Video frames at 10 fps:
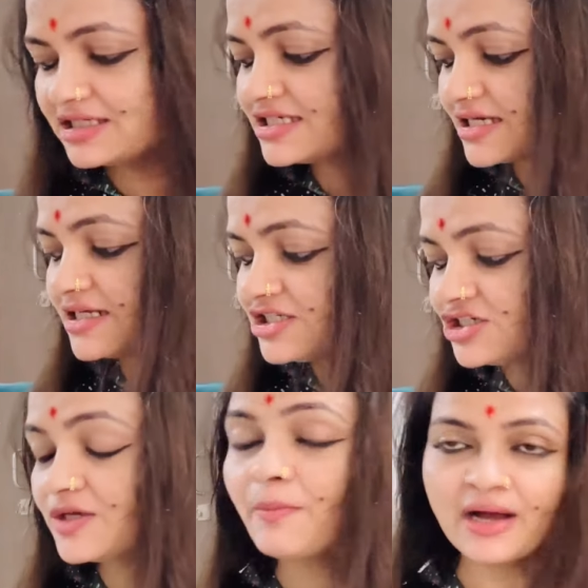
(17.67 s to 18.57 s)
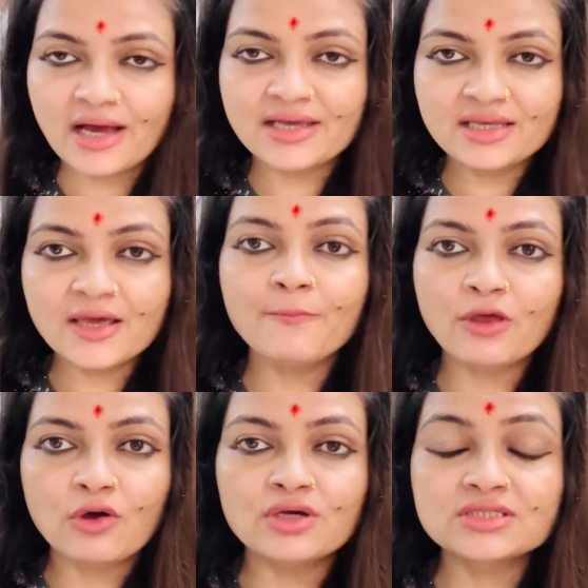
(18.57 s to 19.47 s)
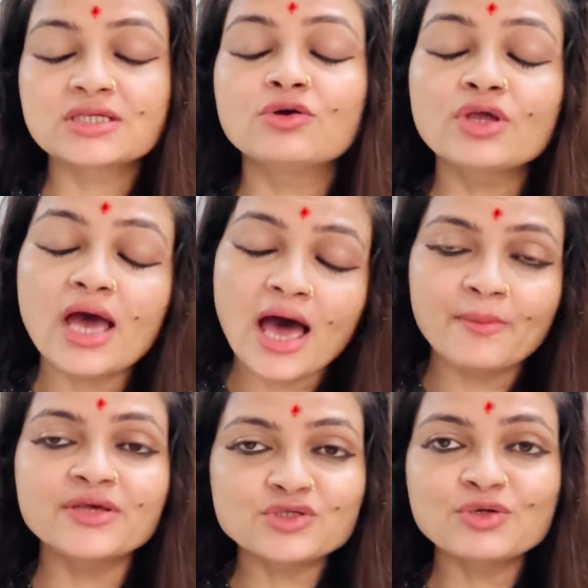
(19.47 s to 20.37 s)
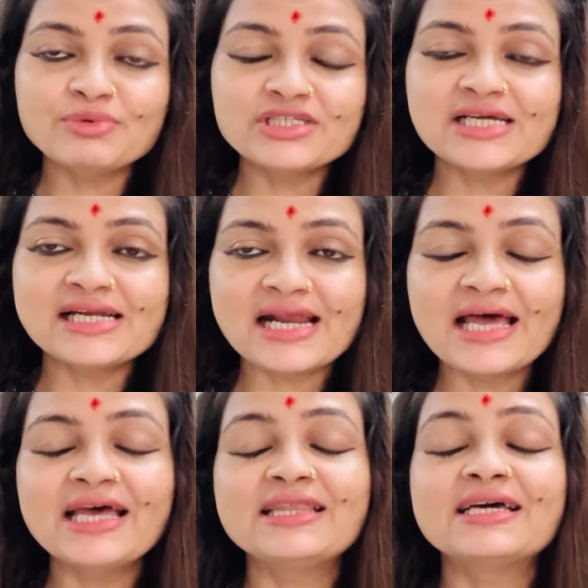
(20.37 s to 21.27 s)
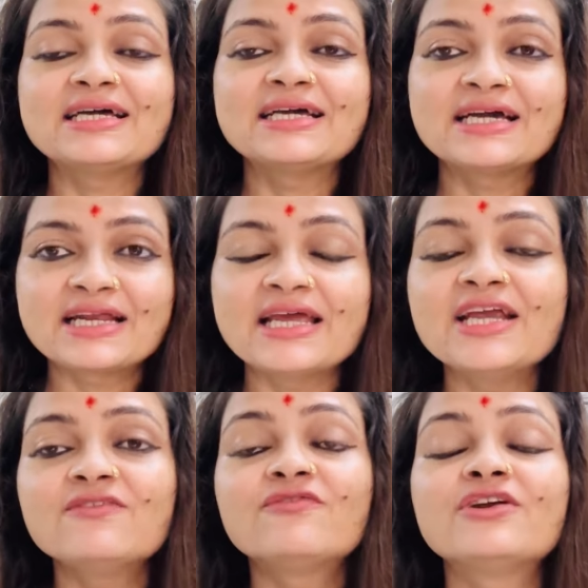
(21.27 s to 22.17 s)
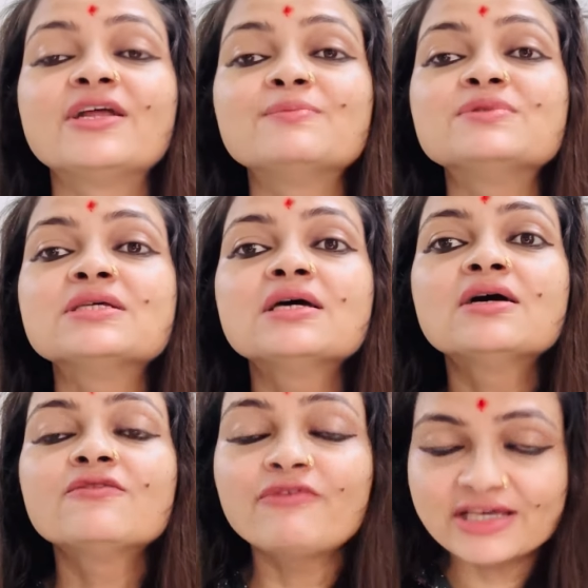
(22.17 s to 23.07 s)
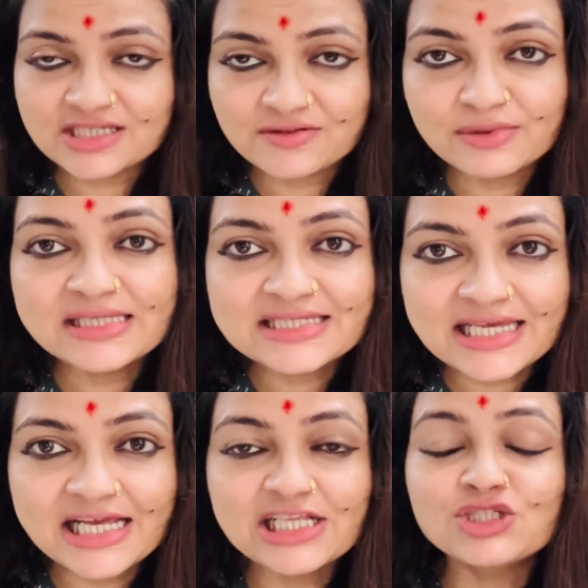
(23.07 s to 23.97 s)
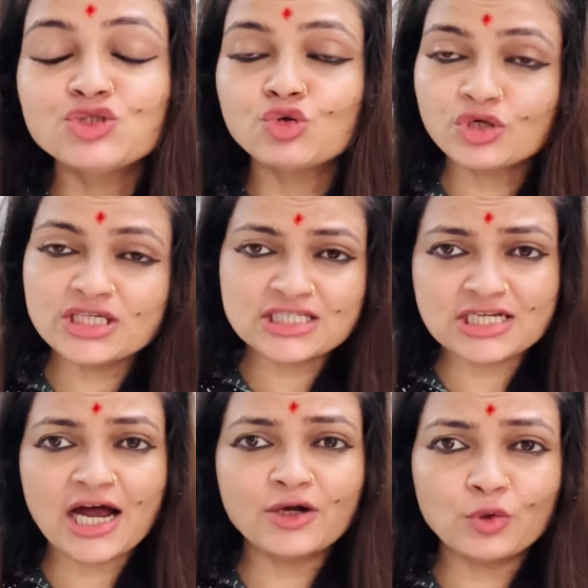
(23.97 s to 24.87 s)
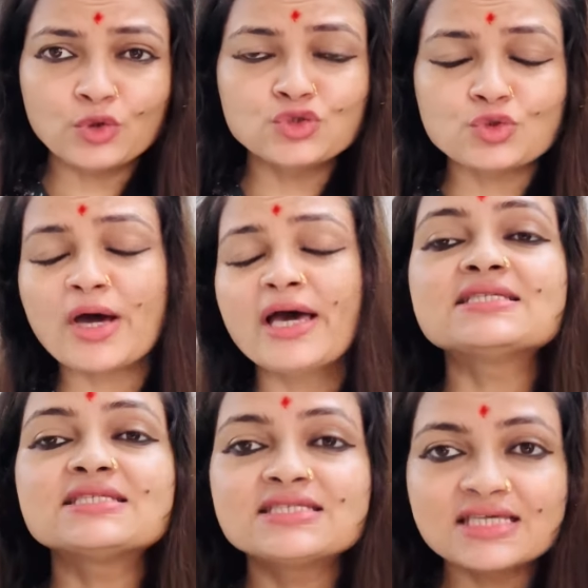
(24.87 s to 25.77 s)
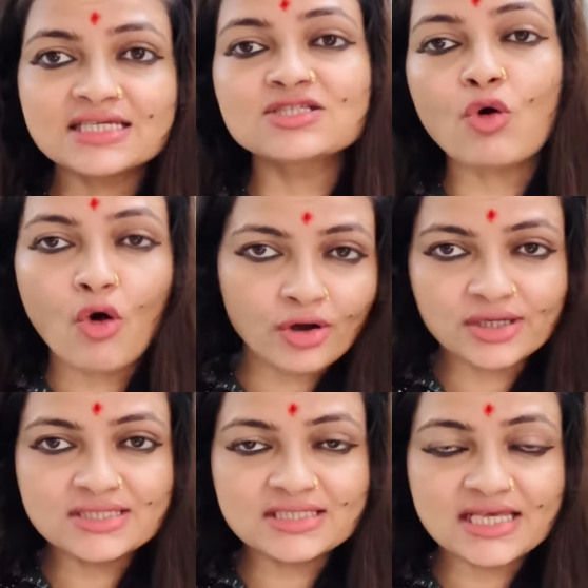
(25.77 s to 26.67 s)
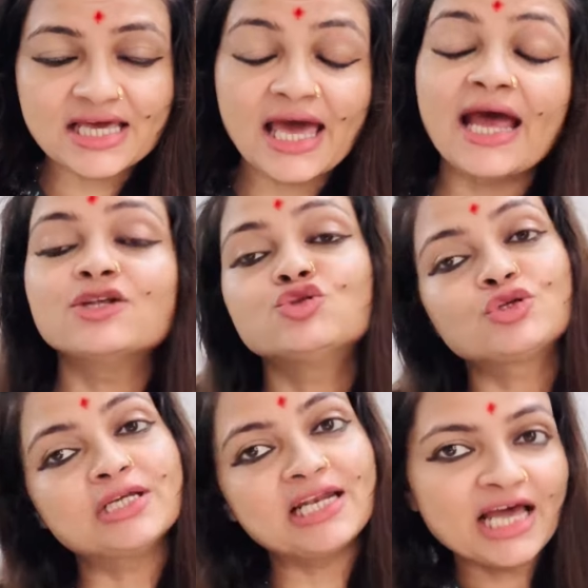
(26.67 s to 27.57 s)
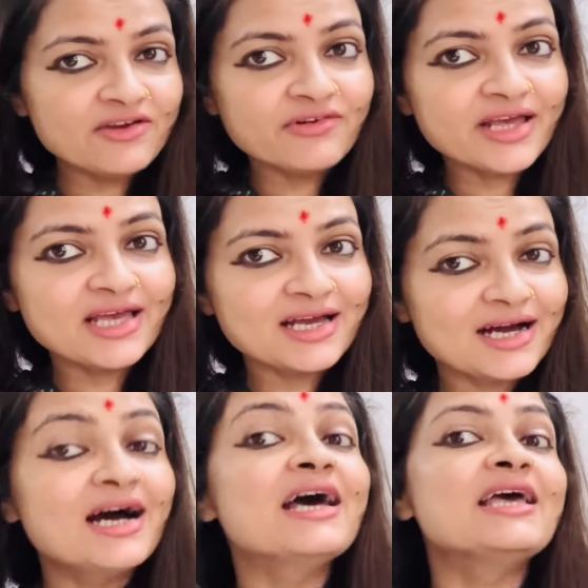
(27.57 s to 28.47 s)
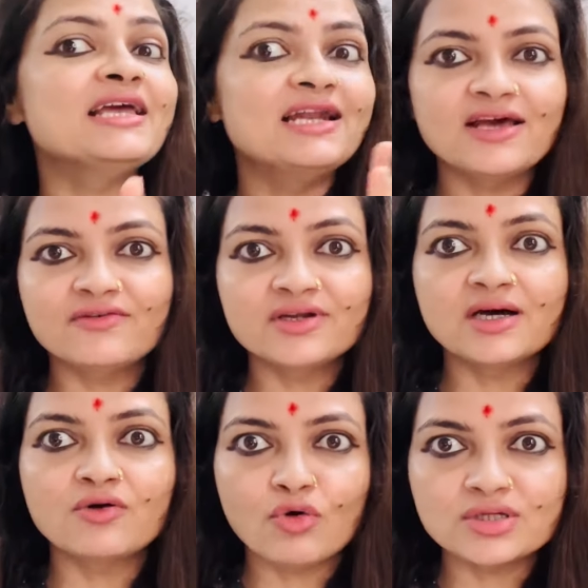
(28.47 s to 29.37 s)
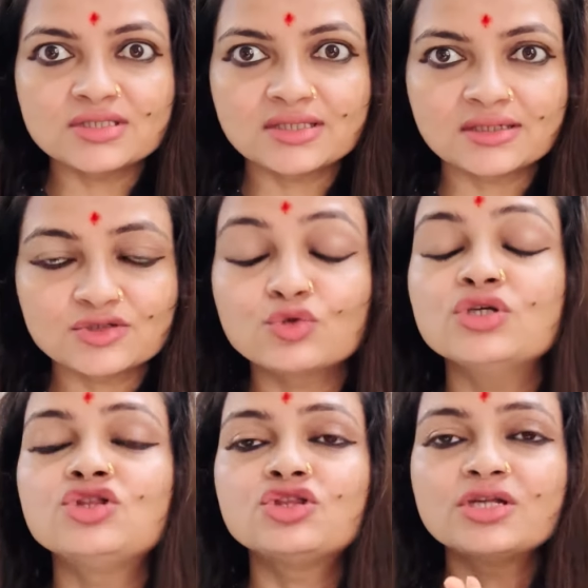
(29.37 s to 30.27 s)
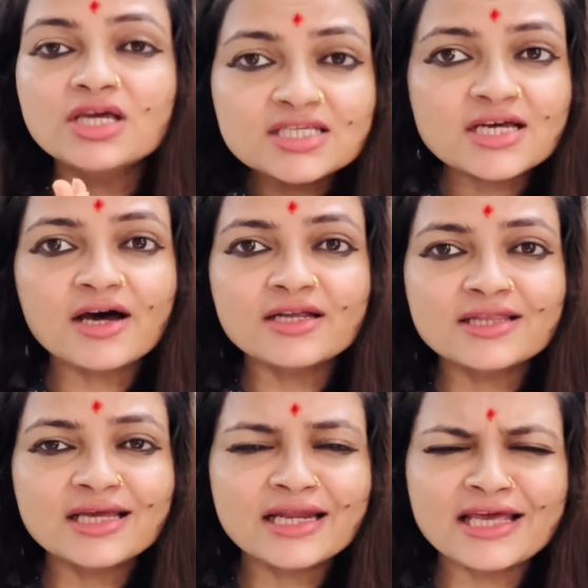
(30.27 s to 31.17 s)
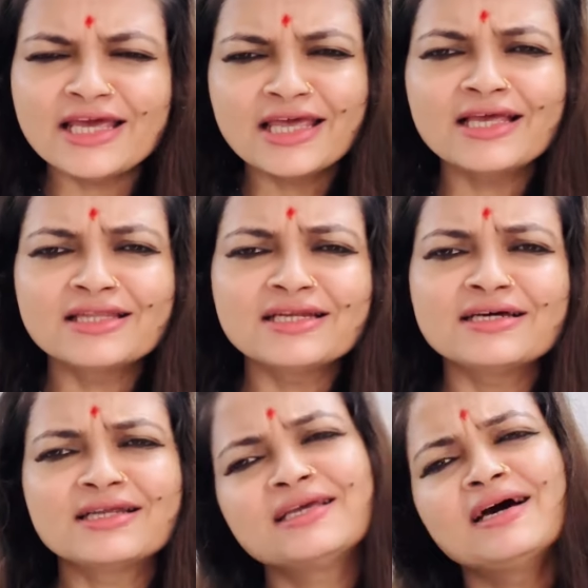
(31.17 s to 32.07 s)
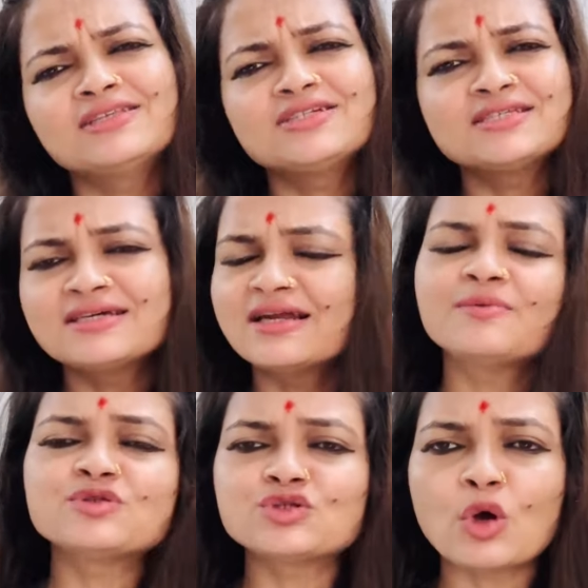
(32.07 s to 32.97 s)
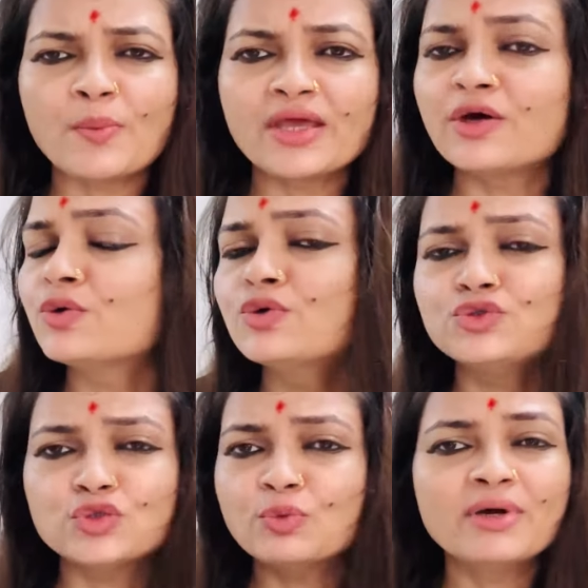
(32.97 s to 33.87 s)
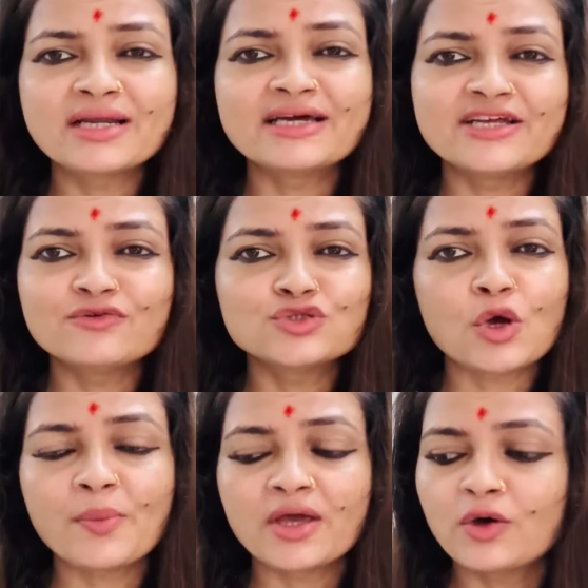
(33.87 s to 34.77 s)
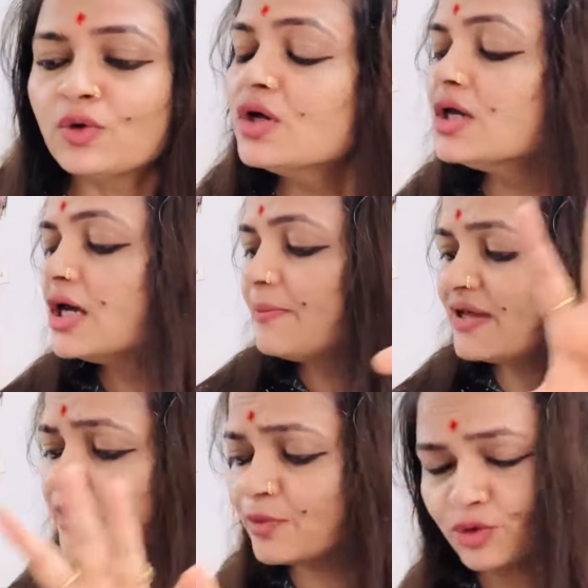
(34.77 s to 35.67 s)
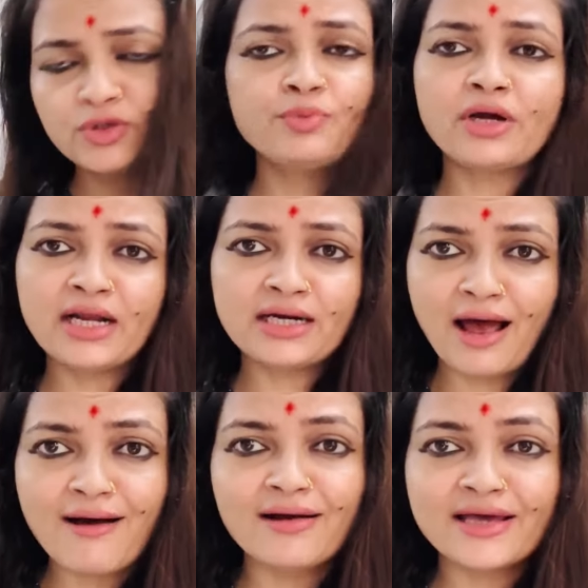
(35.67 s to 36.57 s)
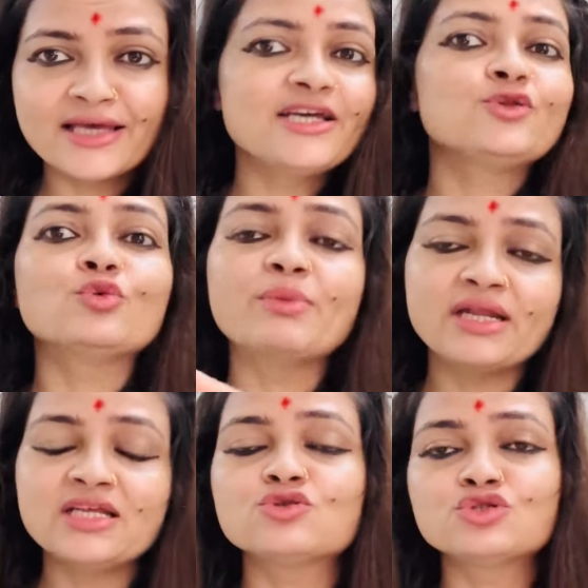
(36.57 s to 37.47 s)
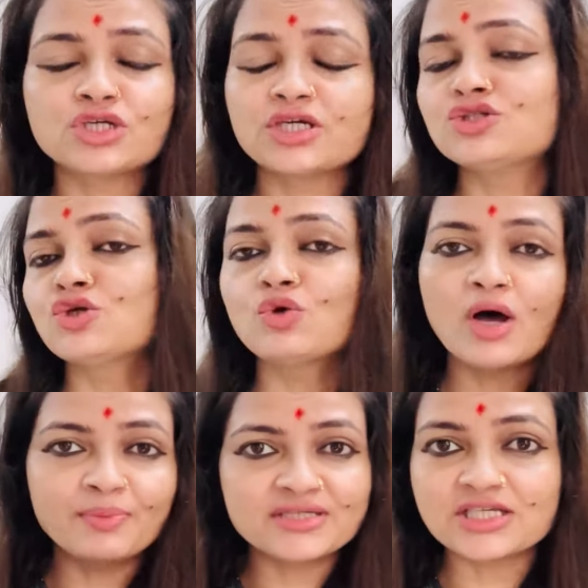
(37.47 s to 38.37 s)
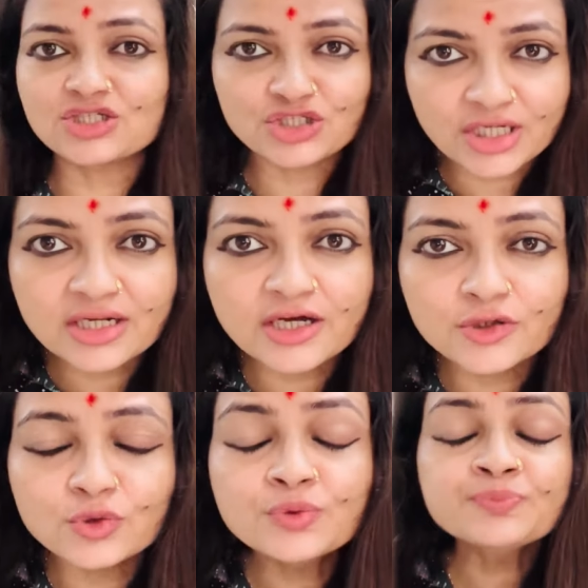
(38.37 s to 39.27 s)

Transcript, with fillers: ये सारी चीज़ें मंगाई हैं बिकॉज क्योंकि अमेजोन पे चल रहा है द ग्रेट फ्रीडम्स फेस्टिवल सेल जो कि स्टार्ट हो चुका है सिक्स अगस्त से एंड जो कि लाइव रहेगा इलेवन अगस्त तक सो so, इतने सारे दिन है एक एक दिन करके अच्छे से आराम से शॉपिंग करो जो मन करे वो शॉपिंग करो मेरे ब्यूटी प्रोडक्ट आ गए हैं तो मैंने सोचा कि चलो आपके साथ शेयर कर दूँ